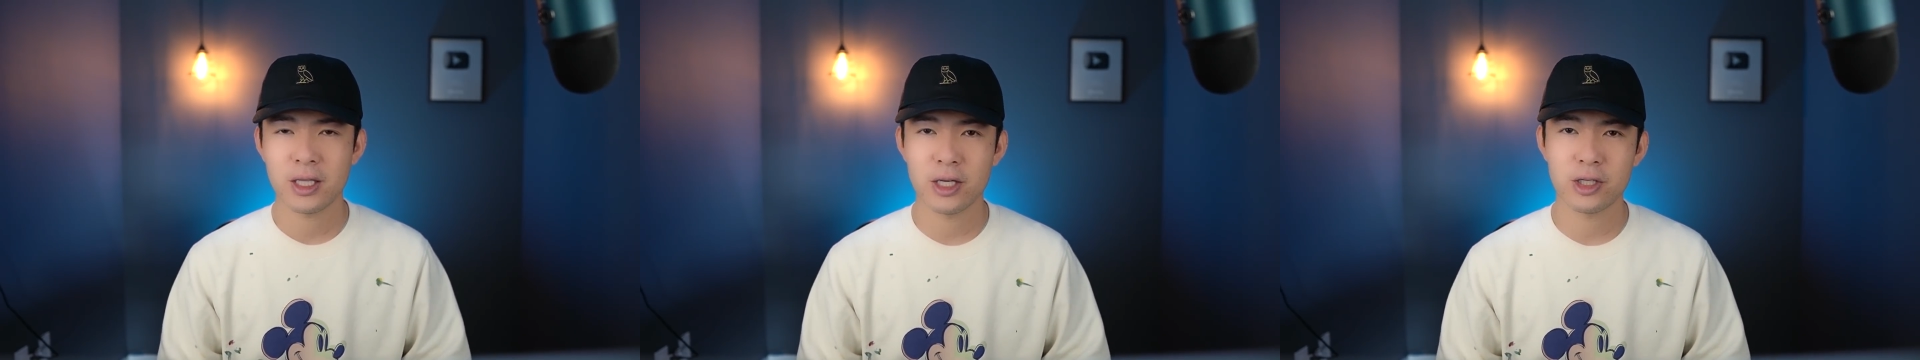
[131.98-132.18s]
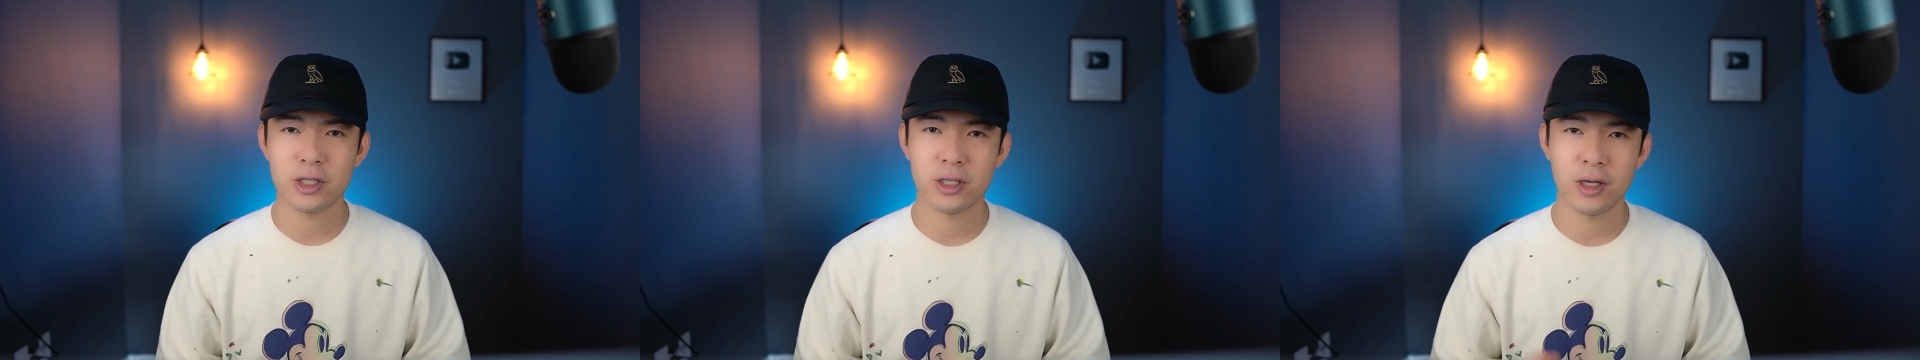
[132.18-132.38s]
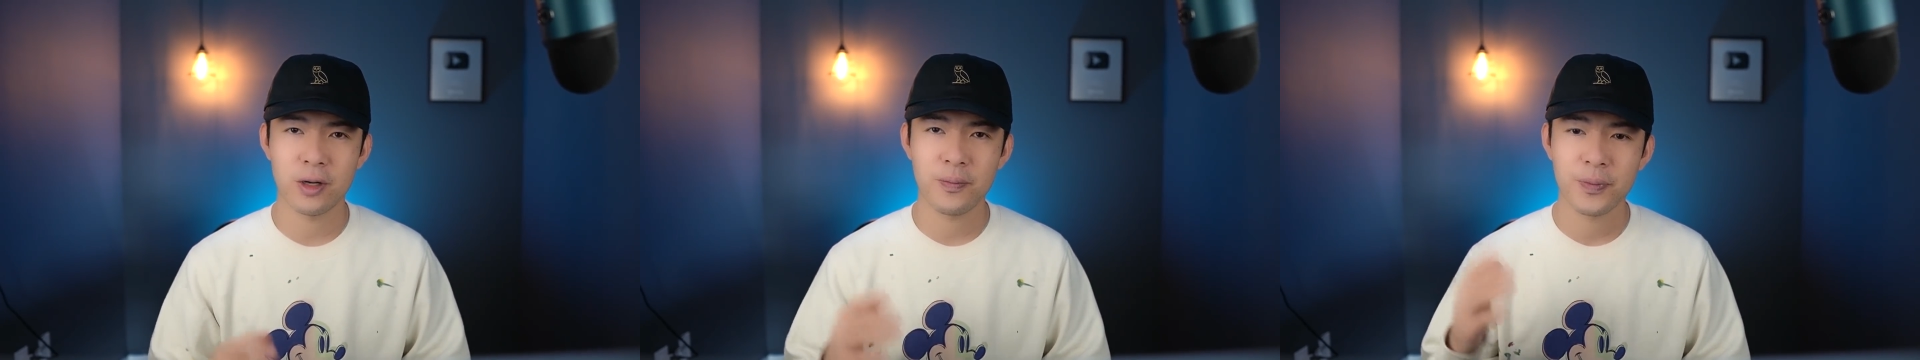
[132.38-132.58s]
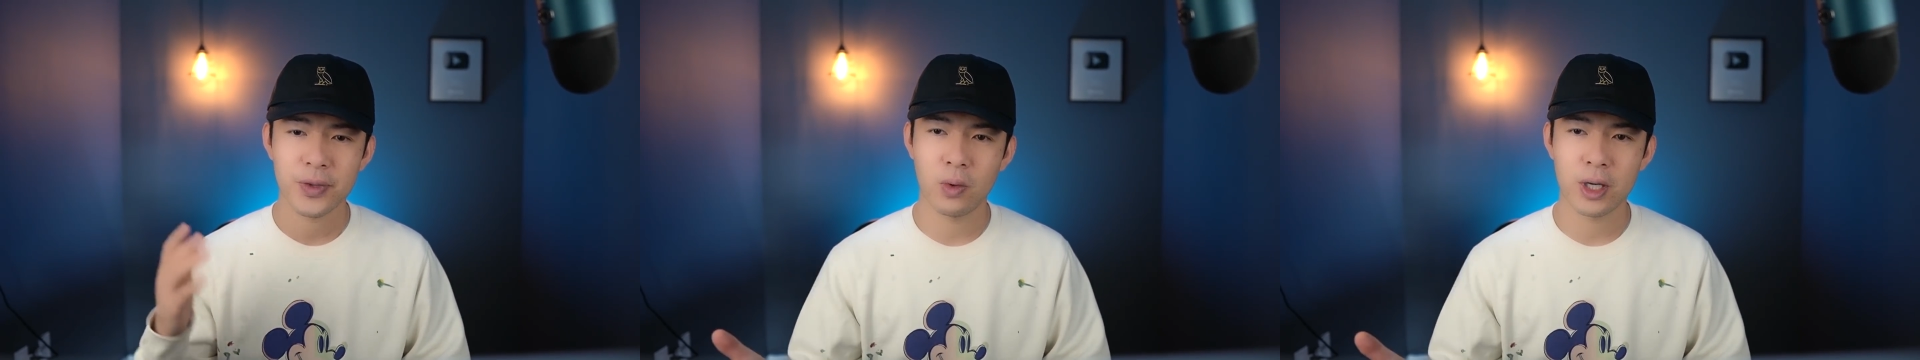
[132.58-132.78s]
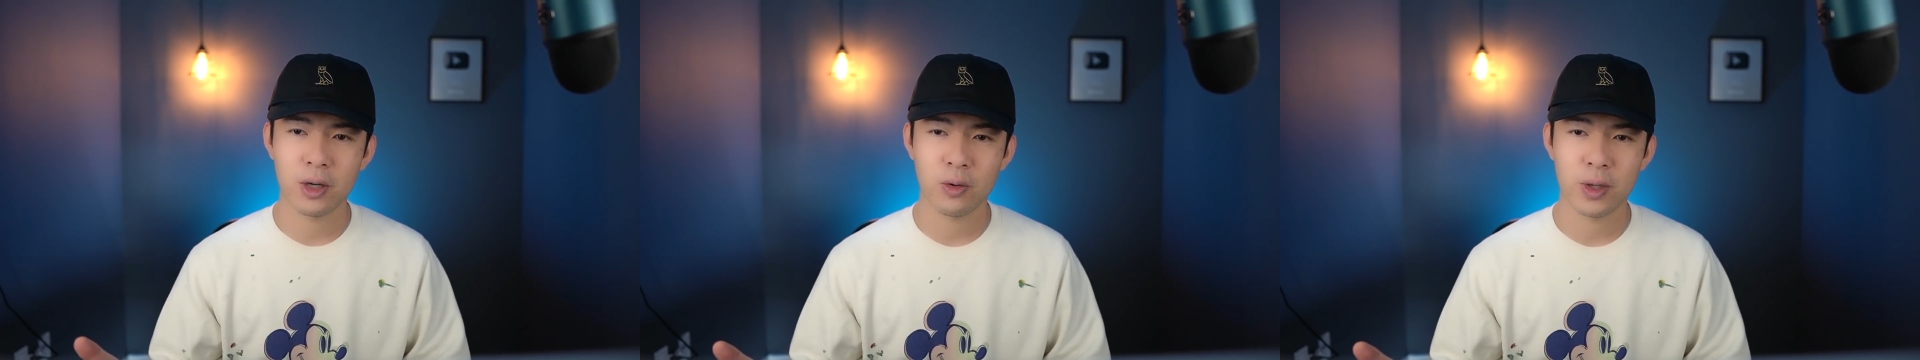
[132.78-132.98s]
但是呢，
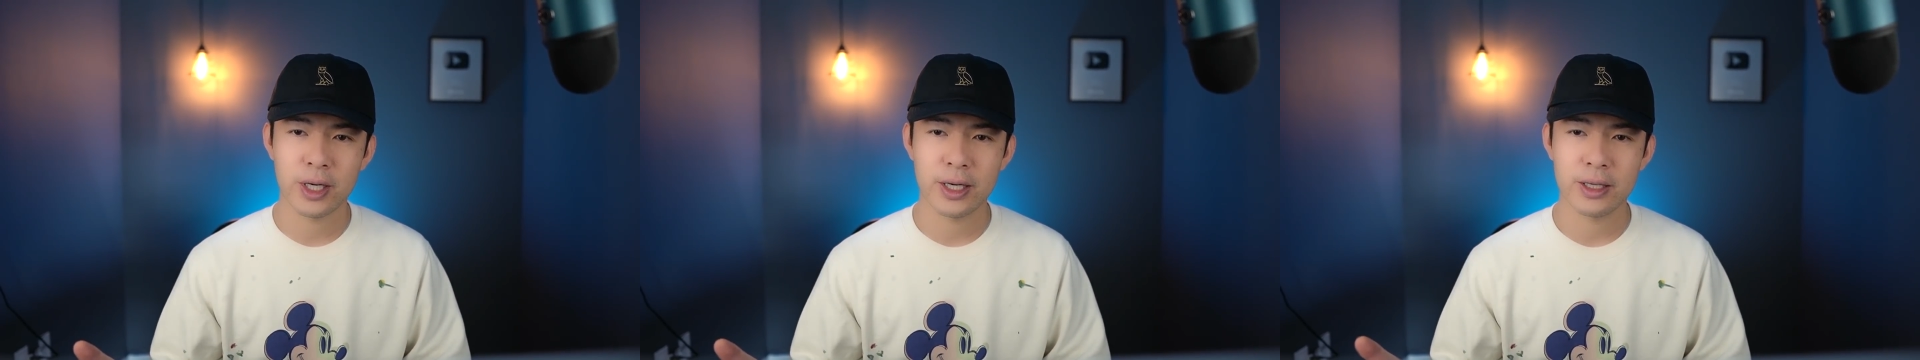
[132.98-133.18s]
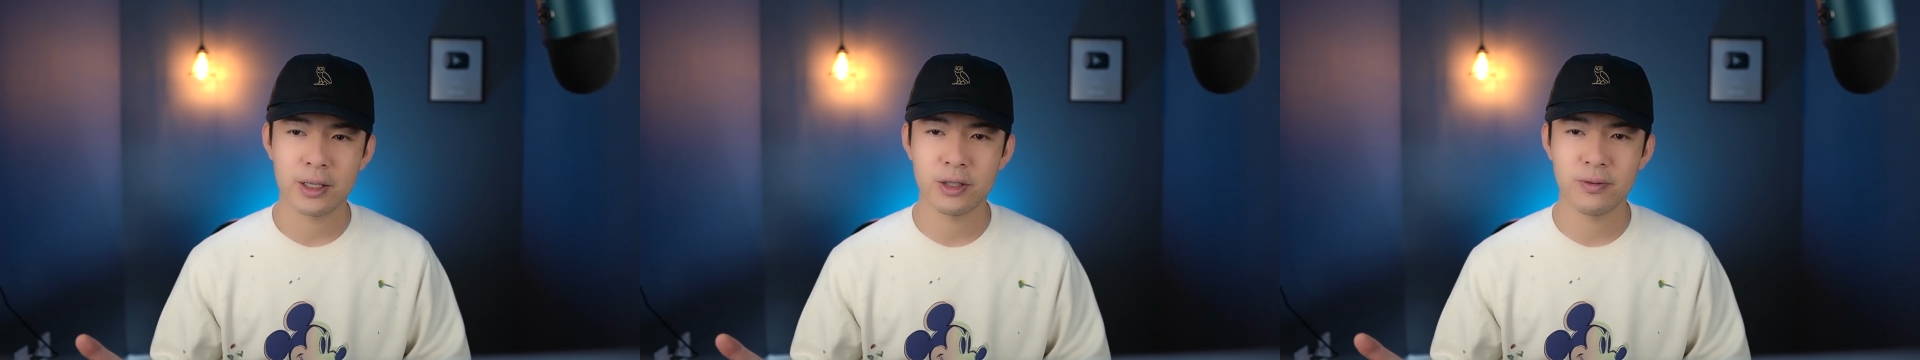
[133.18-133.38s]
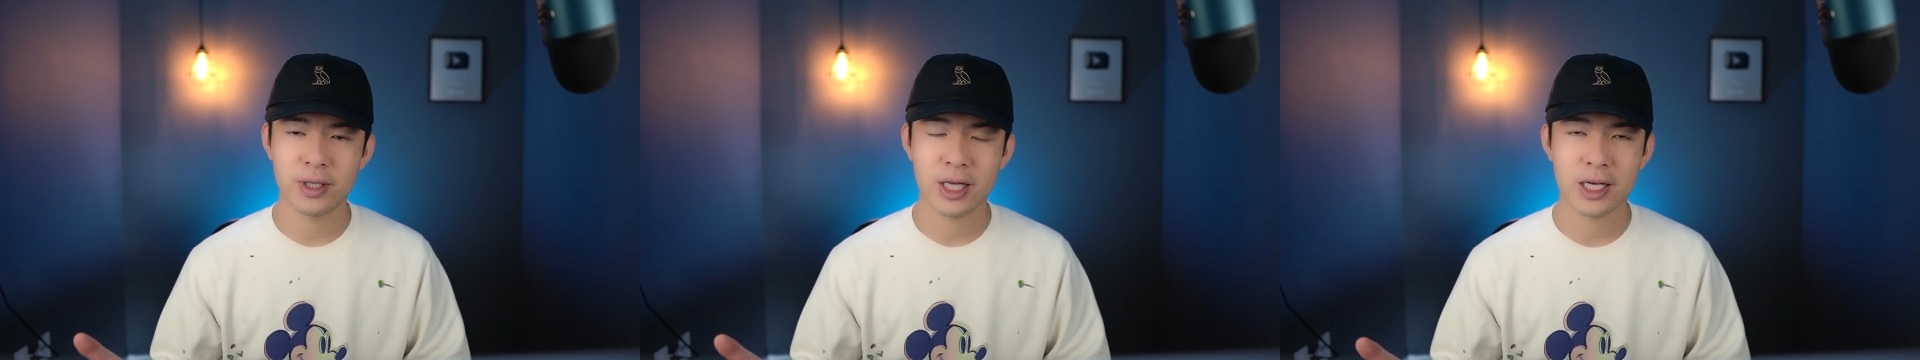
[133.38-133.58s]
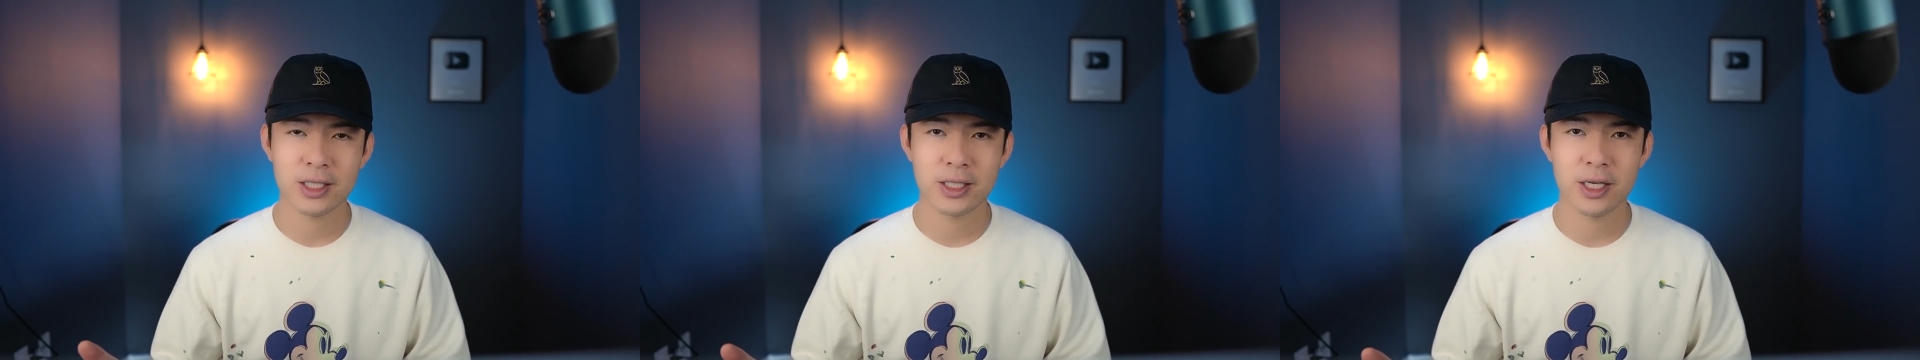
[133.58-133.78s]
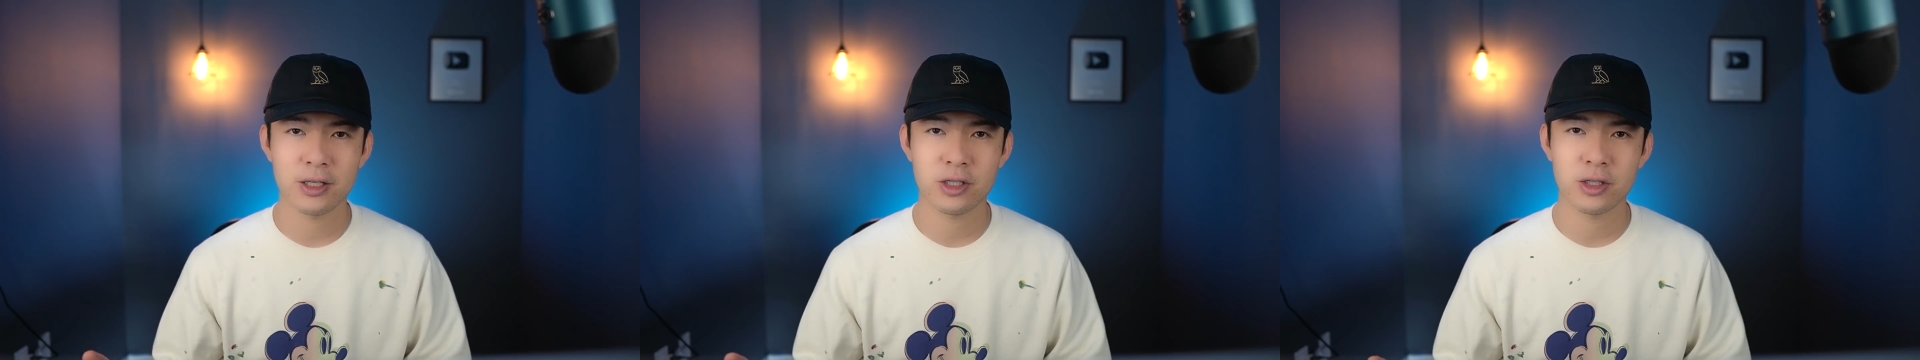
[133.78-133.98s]
我也会因为它
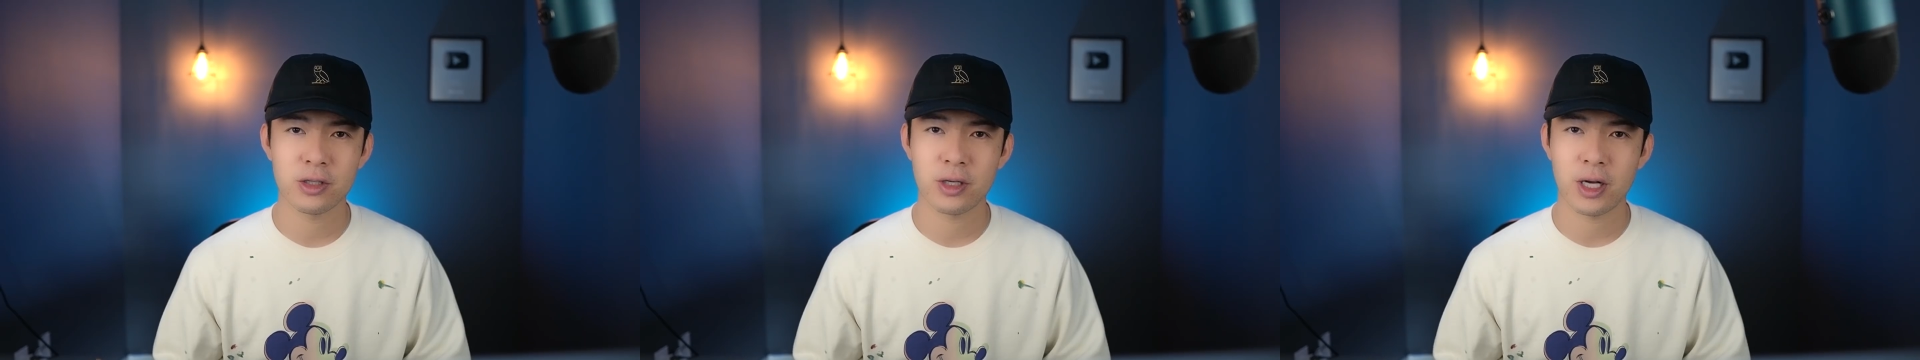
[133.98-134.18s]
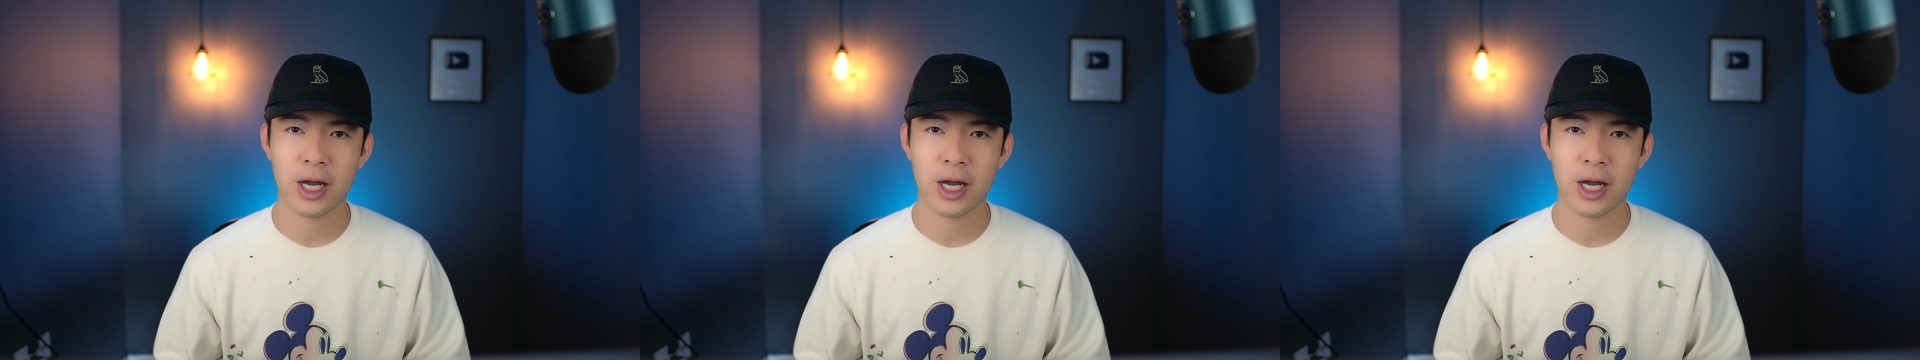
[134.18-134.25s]
现在是